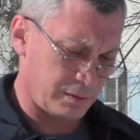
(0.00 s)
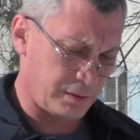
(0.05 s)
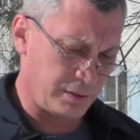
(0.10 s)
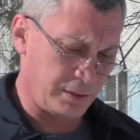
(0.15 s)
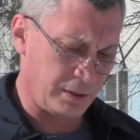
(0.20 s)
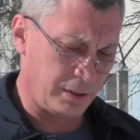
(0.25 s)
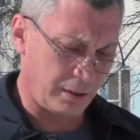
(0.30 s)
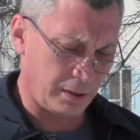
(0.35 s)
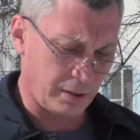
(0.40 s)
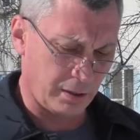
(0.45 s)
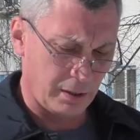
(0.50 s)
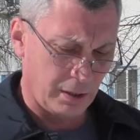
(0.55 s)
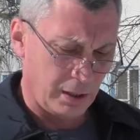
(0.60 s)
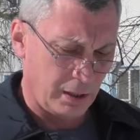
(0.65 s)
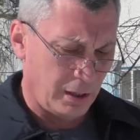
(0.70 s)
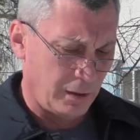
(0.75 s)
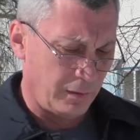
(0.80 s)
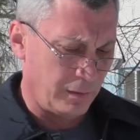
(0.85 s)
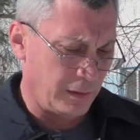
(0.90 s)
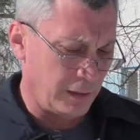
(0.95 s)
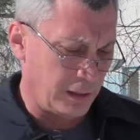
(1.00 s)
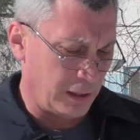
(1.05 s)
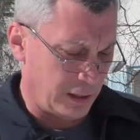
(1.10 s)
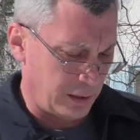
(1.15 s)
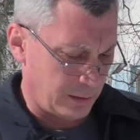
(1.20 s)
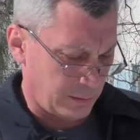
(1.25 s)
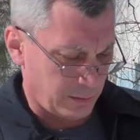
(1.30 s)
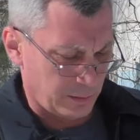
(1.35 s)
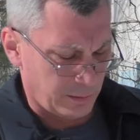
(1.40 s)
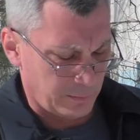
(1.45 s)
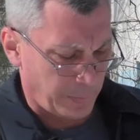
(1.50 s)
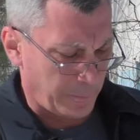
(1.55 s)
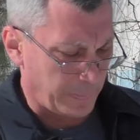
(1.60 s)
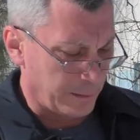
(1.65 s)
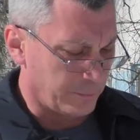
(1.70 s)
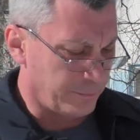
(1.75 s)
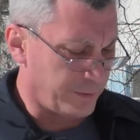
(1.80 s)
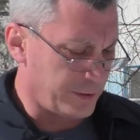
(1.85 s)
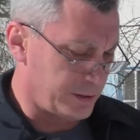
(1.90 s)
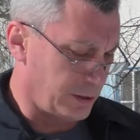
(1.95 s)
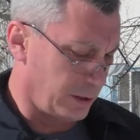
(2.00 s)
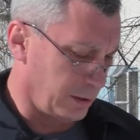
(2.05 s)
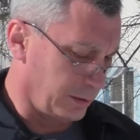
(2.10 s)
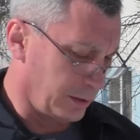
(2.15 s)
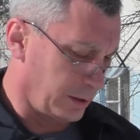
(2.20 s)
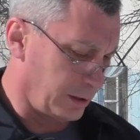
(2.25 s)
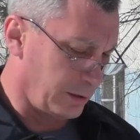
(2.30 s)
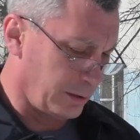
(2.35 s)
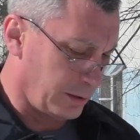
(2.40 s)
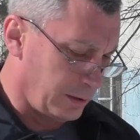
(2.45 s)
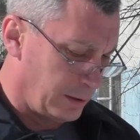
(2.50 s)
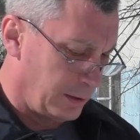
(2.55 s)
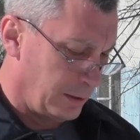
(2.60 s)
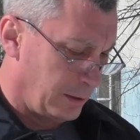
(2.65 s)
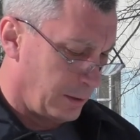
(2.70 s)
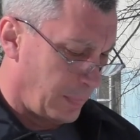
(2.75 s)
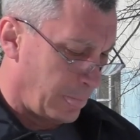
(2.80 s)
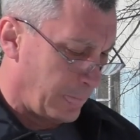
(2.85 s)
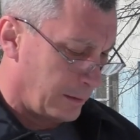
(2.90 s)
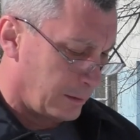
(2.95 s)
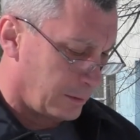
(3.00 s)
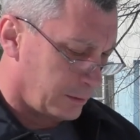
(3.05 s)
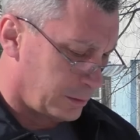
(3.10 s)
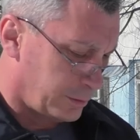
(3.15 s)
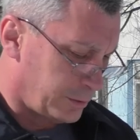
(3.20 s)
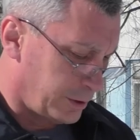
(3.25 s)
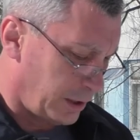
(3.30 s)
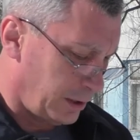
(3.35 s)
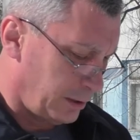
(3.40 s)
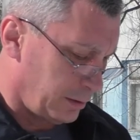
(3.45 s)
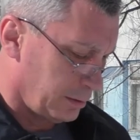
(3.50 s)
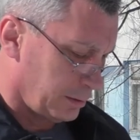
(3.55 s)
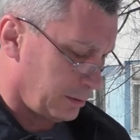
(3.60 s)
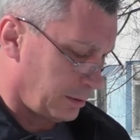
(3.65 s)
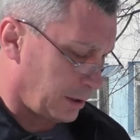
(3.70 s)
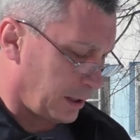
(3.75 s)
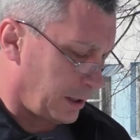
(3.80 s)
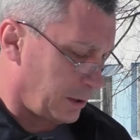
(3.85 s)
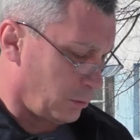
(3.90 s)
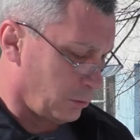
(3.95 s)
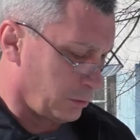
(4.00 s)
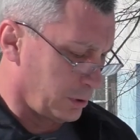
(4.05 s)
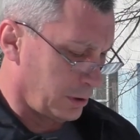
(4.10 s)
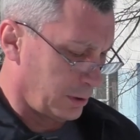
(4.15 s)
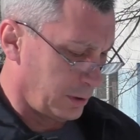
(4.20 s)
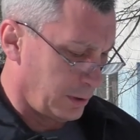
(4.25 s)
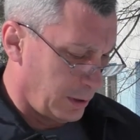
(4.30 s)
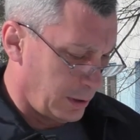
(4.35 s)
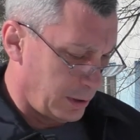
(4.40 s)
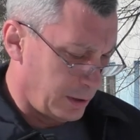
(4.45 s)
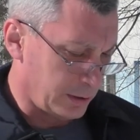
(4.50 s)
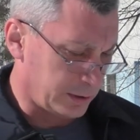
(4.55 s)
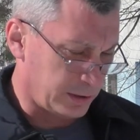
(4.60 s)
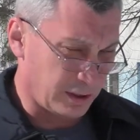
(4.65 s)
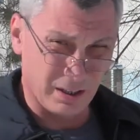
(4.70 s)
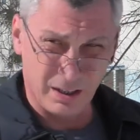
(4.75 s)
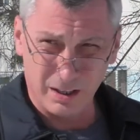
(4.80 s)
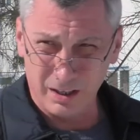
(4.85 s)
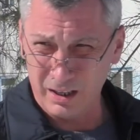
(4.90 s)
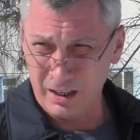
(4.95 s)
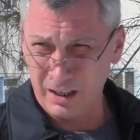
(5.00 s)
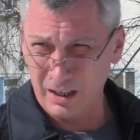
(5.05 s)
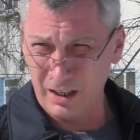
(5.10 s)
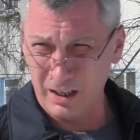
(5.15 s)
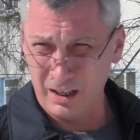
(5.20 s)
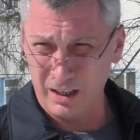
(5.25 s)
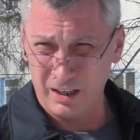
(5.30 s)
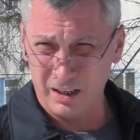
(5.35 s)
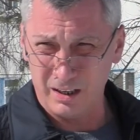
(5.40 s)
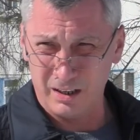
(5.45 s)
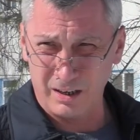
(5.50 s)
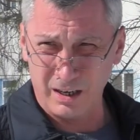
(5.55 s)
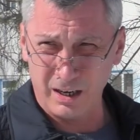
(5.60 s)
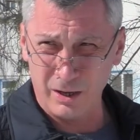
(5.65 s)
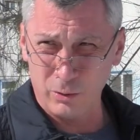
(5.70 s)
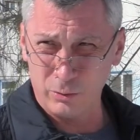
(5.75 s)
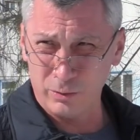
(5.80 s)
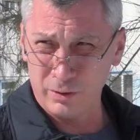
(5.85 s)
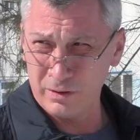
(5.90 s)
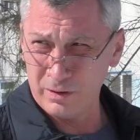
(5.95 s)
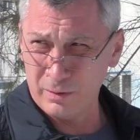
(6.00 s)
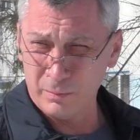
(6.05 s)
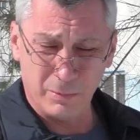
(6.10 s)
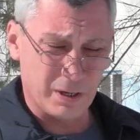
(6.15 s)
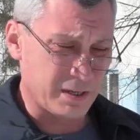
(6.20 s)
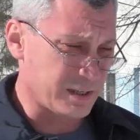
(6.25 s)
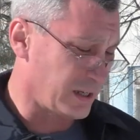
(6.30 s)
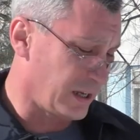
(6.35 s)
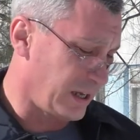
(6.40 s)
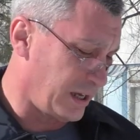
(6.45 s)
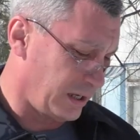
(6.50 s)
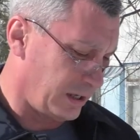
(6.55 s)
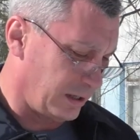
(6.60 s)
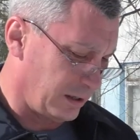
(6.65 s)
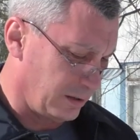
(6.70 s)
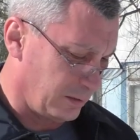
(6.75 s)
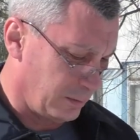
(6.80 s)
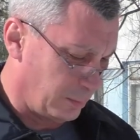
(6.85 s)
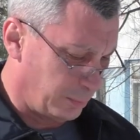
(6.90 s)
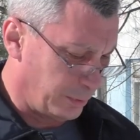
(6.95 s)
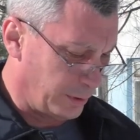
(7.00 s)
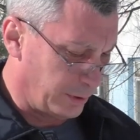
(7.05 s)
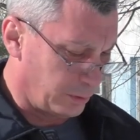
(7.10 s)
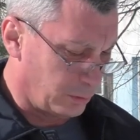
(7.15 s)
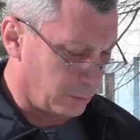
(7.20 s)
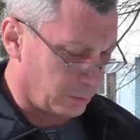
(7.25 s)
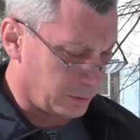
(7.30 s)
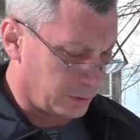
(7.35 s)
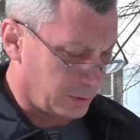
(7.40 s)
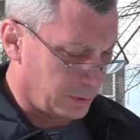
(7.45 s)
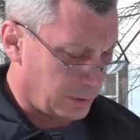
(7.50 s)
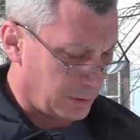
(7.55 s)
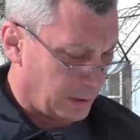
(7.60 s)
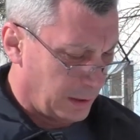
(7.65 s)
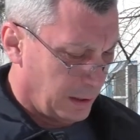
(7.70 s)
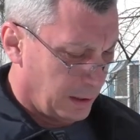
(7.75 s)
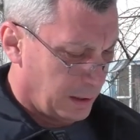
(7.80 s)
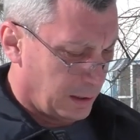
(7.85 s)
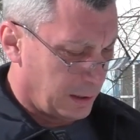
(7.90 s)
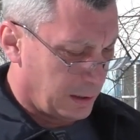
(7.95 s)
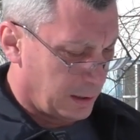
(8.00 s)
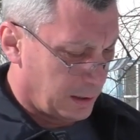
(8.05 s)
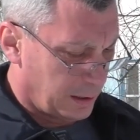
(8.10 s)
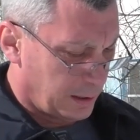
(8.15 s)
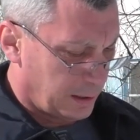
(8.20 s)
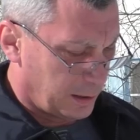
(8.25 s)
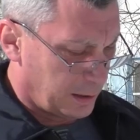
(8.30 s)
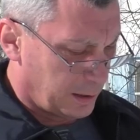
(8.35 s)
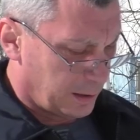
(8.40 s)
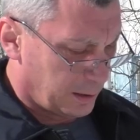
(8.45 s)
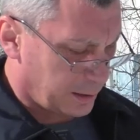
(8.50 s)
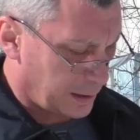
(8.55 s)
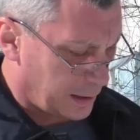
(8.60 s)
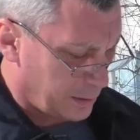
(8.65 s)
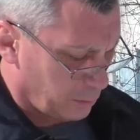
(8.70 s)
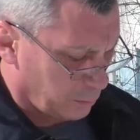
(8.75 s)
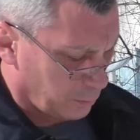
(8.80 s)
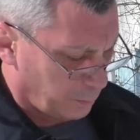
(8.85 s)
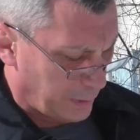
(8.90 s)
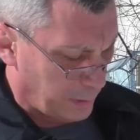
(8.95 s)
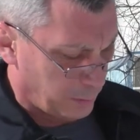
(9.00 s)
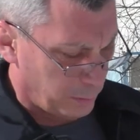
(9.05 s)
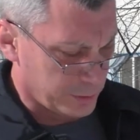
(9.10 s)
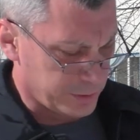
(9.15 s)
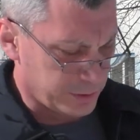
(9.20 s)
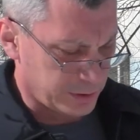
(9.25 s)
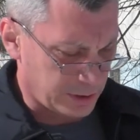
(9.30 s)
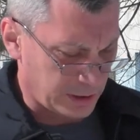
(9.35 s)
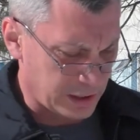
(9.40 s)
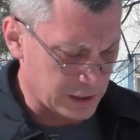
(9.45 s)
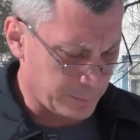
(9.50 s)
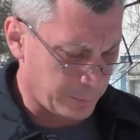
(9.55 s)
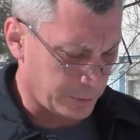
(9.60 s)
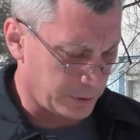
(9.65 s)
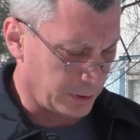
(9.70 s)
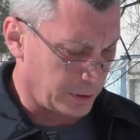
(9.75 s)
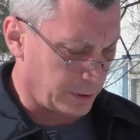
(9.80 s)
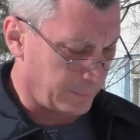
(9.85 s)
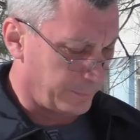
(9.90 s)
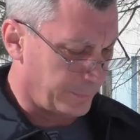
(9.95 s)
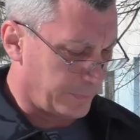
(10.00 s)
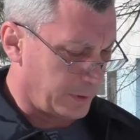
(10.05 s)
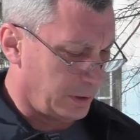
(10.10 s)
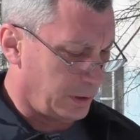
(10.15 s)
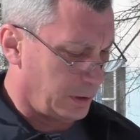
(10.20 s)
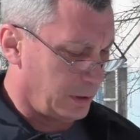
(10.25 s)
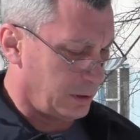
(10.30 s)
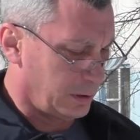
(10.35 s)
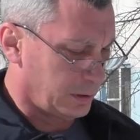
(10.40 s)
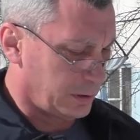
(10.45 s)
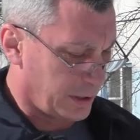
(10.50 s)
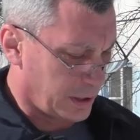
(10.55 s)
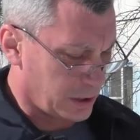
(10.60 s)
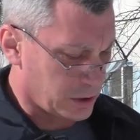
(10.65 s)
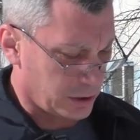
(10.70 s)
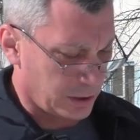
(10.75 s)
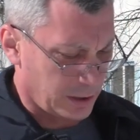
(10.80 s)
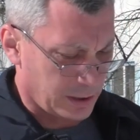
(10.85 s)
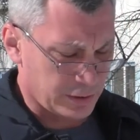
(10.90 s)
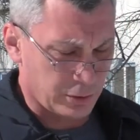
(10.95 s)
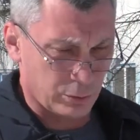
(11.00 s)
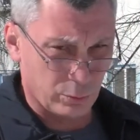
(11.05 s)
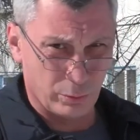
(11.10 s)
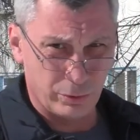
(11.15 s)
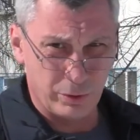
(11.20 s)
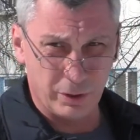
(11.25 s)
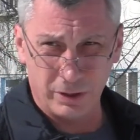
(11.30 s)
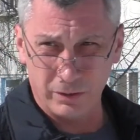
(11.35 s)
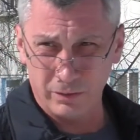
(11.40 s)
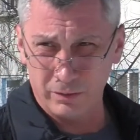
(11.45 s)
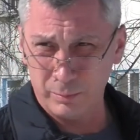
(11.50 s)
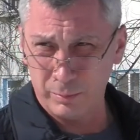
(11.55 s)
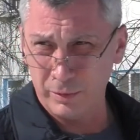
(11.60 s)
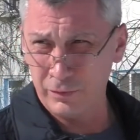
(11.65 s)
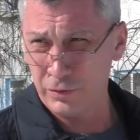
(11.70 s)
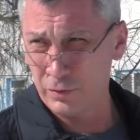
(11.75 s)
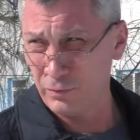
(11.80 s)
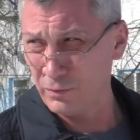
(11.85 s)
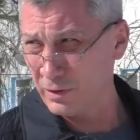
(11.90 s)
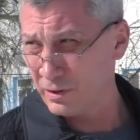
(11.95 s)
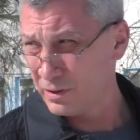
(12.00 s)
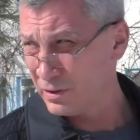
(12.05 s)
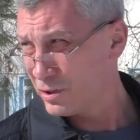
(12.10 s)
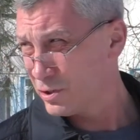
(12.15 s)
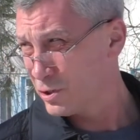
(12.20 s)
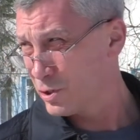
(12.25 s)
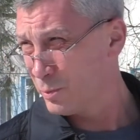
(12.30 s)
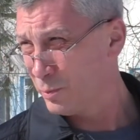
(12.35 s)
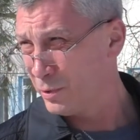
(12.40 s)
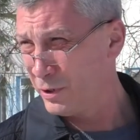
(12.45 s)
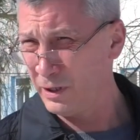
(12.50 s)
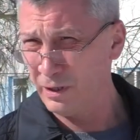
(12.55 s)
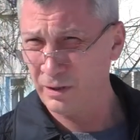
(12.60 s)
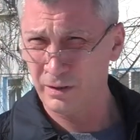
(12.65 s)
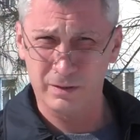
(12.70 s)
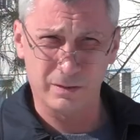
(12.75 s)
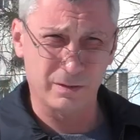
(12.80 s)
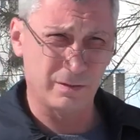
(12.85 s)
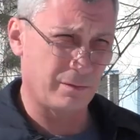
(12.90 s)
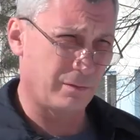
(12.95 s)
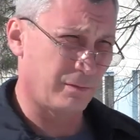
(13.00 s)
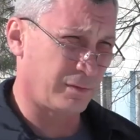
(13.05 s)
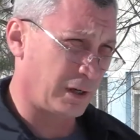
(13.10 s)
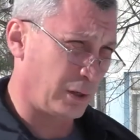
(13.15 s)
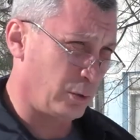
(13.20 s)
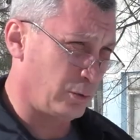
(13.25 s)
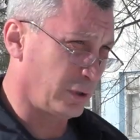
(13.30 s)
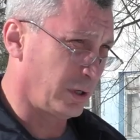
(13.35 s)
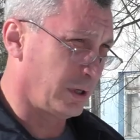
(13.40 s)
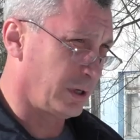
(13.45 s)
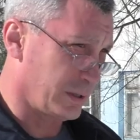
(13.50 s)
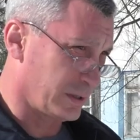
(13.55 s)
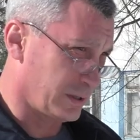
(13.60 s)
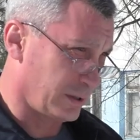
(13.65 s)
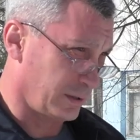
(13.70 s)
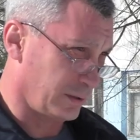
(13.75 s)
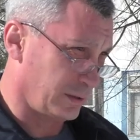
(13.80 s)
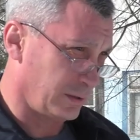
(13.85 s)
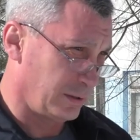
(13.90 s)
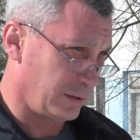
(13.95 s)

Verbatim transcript: снега на выделенные три района. Это район Мозаики, полигон, а, район по улице Транспортной и также отстойники бывшего ЖБИ в районе ГЭСа.